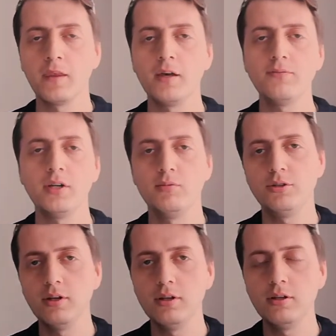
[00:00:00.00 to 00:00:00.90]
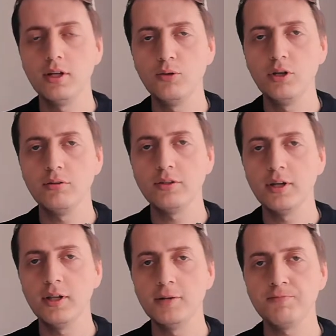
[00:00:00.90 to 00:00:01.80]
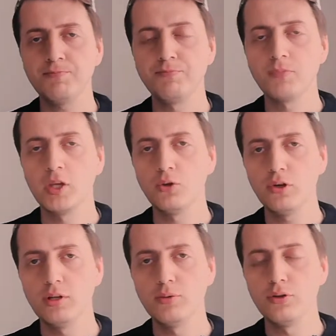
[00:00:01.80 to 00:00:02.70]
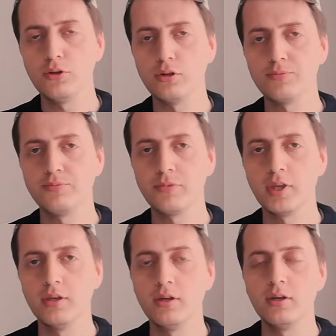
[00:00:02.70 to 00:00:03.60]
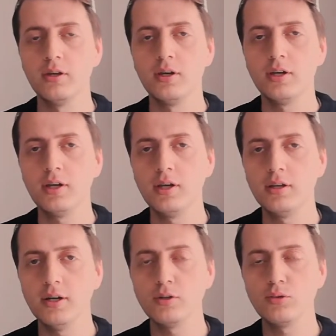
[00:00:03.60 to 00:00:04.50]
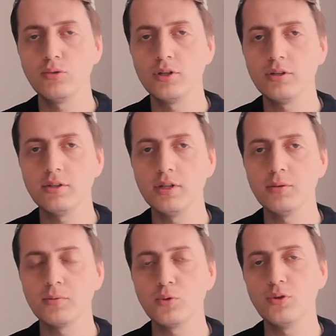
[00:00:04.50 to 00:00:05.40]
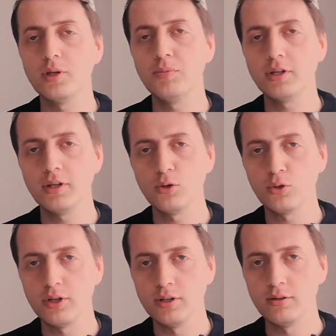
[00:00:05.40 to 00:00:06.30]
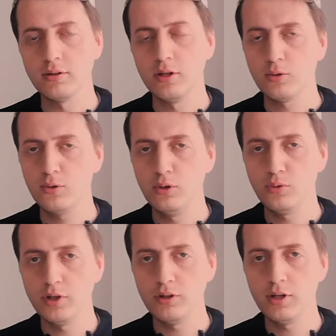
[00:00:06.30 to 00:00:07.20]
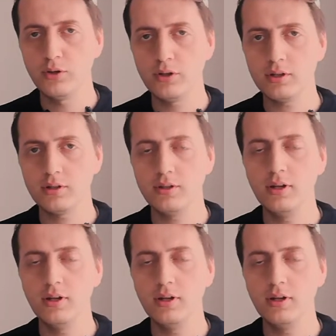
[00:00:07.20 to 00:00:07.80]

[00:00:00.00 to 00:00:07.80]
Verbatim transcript: Efendimiz sallallahu aleyhi ve sellem şöyle buyuruyor. İhlas suresini günde bir kere okuyan Kul huvallahu ehad.